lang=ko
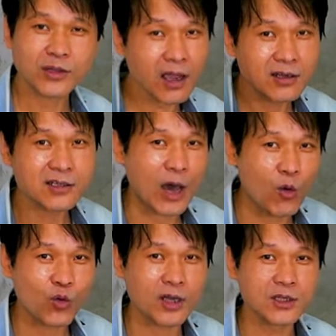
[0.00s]
다 이렇게
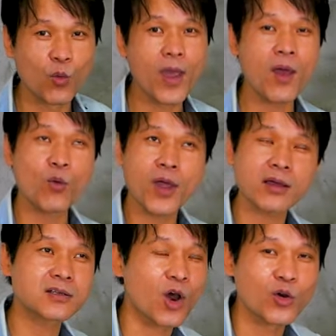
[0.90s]
나올 거 아니에요. 왜
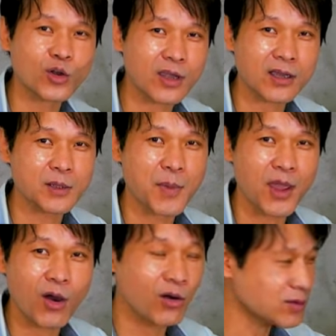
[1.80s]
그렇게 어렵게끔 해요?